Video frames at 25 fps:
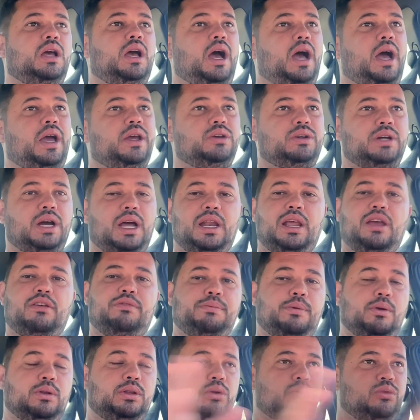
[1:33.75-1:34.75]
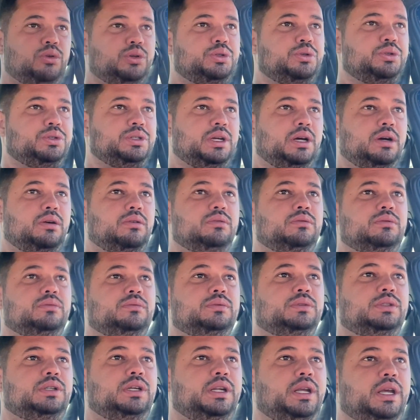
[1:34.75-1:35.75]
Aí eu já levo para outra construção,
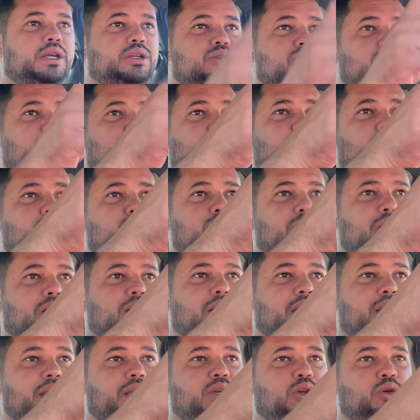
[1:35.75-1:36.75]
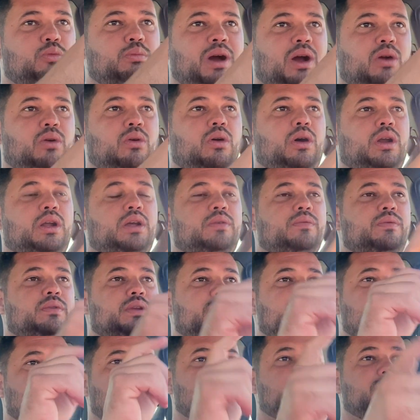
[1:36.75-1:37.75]
que nem sobrou uma lá em Ilma agora,
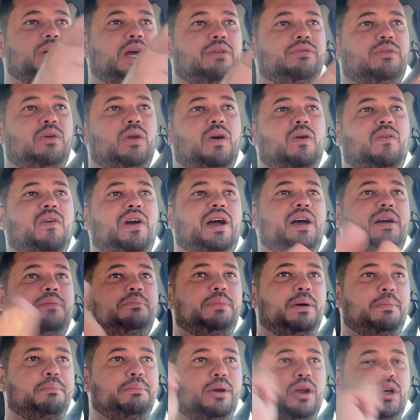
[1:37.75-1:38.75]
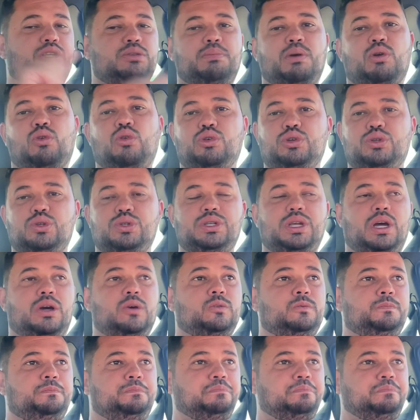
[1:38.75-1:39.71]
já vou levar para a próxima construção.